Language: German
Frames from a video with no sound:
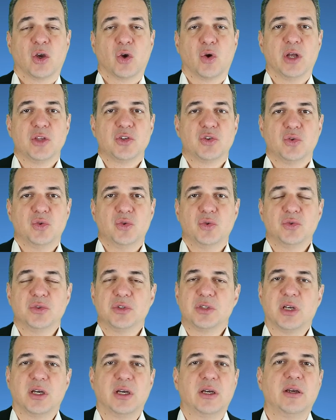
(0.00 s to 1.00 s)
gehört zu
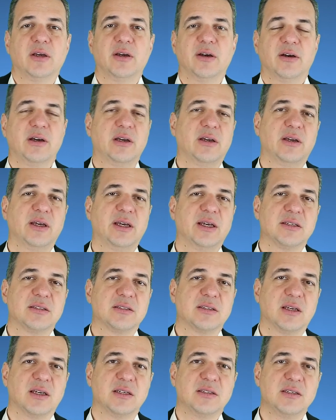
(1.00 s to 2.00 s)
uns.
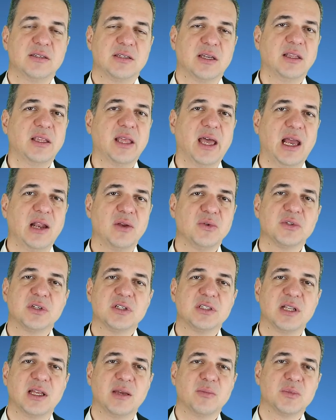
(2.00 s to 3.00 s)
Es, es ist ein Teil
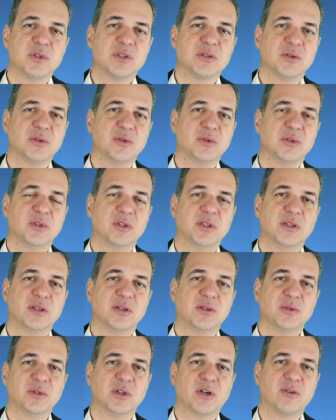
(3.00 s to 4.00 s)
unseres Lebens
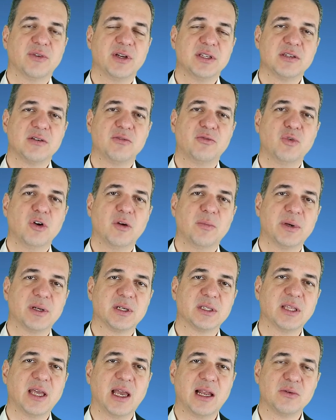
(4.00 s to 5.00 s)
und, und auch wenn es ein
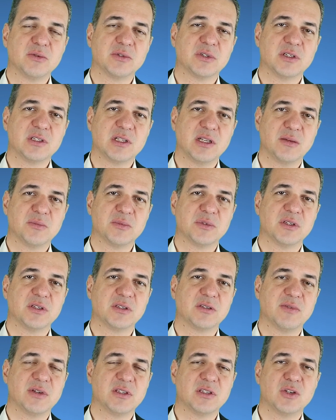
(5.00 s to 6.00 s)
furchtbarer Teil unseres Lebens
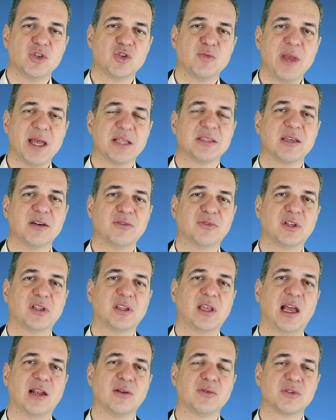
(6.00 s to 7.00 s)
ist, wenn es ein schmerzhafter
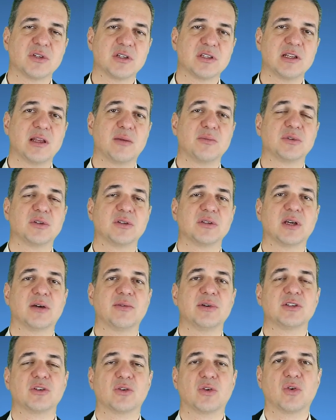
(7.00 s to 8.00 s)
Teil unseres Lebens ist,
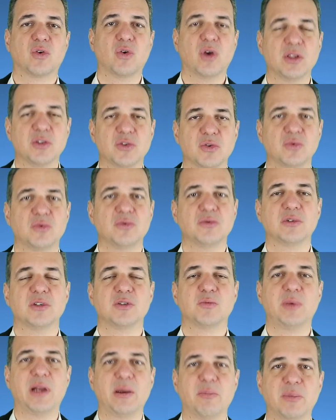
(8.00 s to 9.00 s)
aber es gehört zu uns,
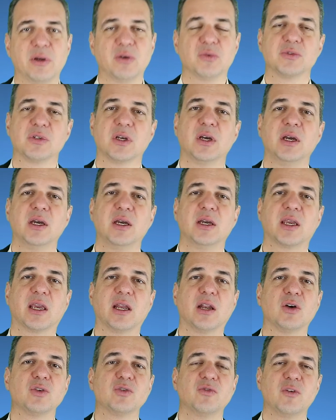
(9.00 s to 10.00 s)
es bleibt bei uns.
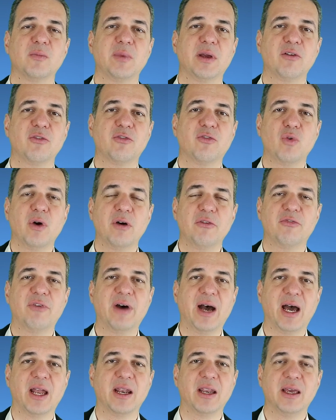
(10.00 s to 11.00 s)
Genauso wie meine
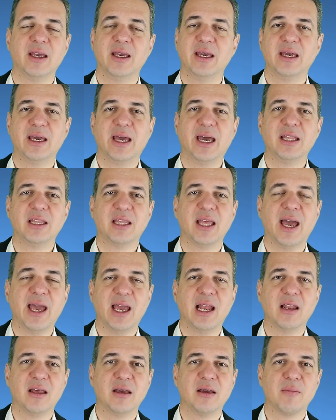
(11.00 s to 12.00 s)
Vorfahren ein
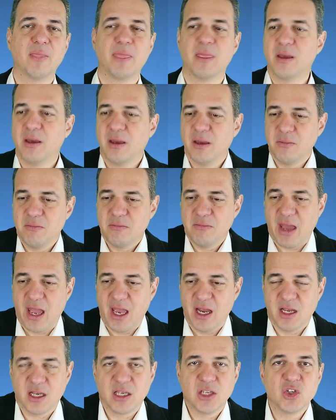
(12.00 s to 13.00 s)
Teil
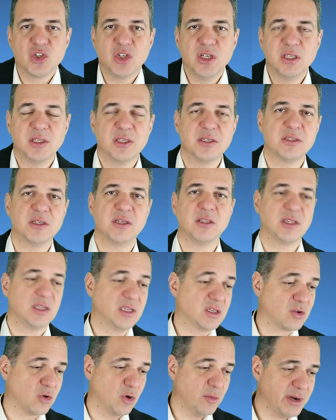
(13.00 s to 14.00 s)
meiner Geschichte sind.
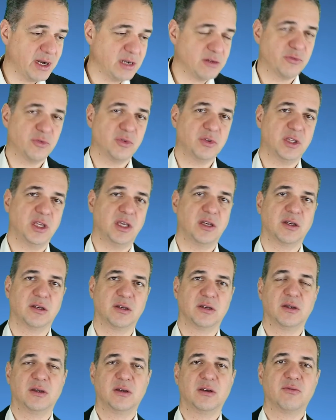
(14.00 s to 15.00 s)
Ich komme halt von denen.
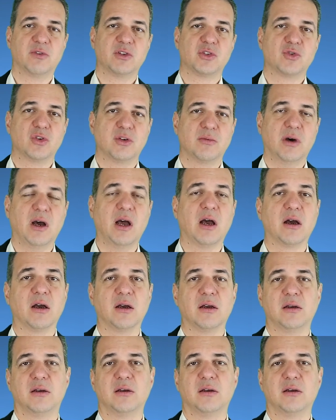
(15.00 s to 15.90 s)
Was soll ich machen?